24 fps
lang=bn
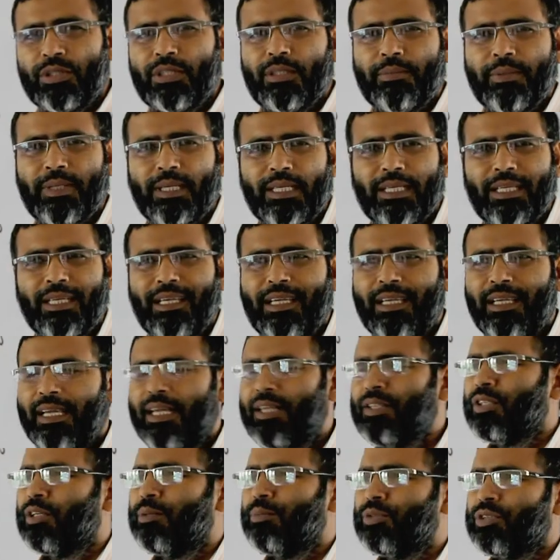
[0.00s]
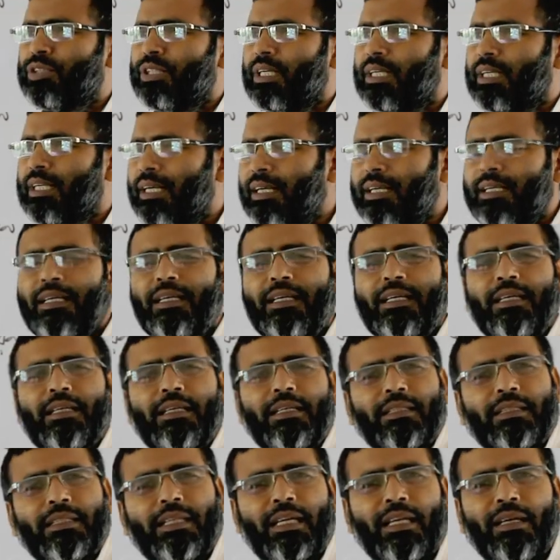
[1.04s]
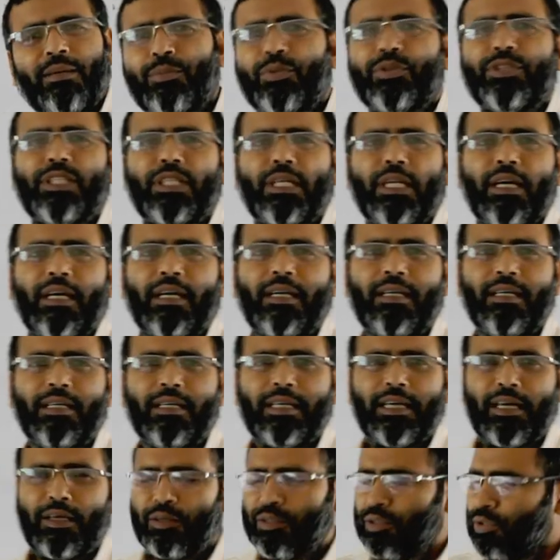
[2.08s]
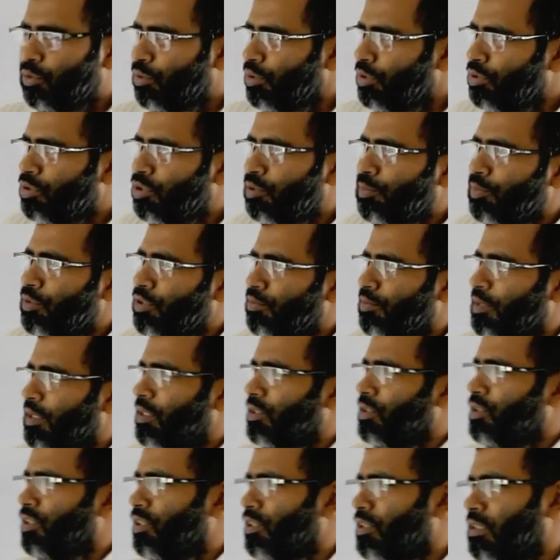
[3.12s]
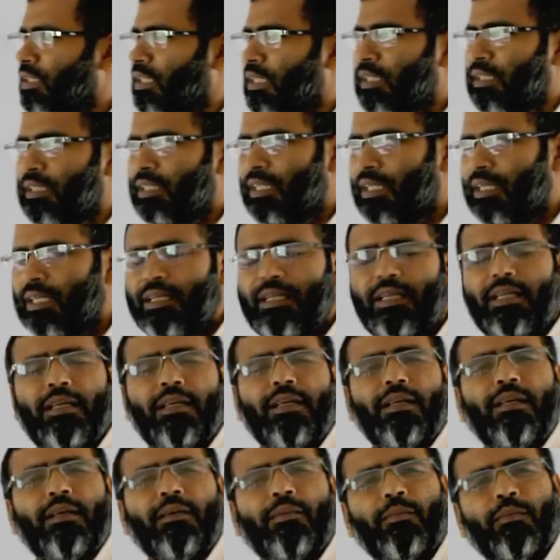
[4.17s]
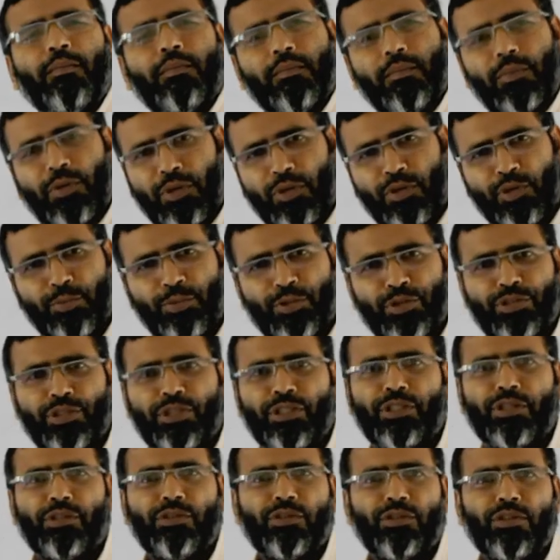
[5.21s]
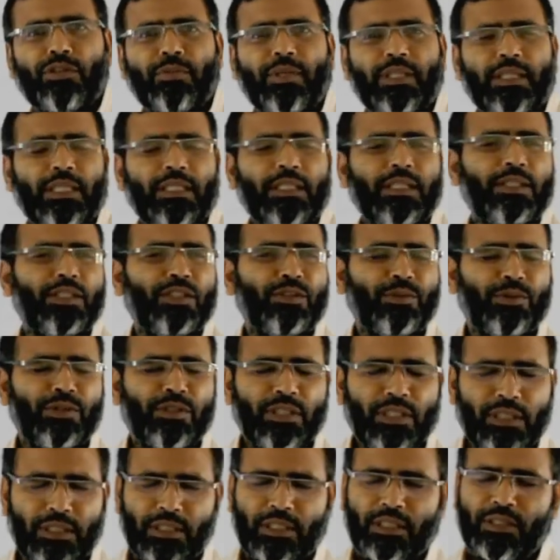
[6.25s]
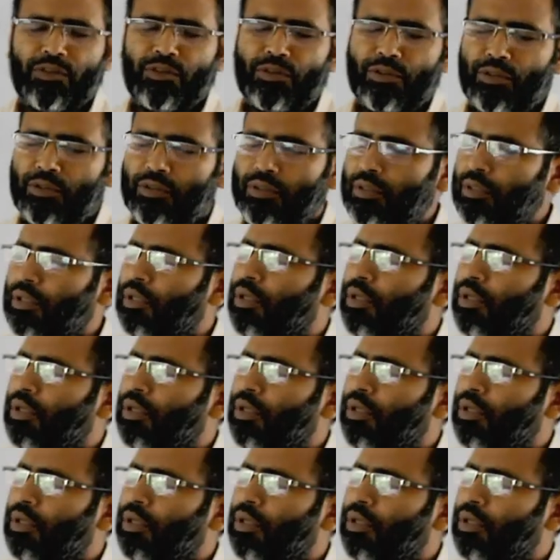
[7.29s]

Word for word: হতে পারে এই সমস্যাটা তারা বোঝে না কারণ দরিদ্র পরিবারের সন্তানদের ভরণ পোষণের জন্য বা তাদের জীবনযাত্রার জন্য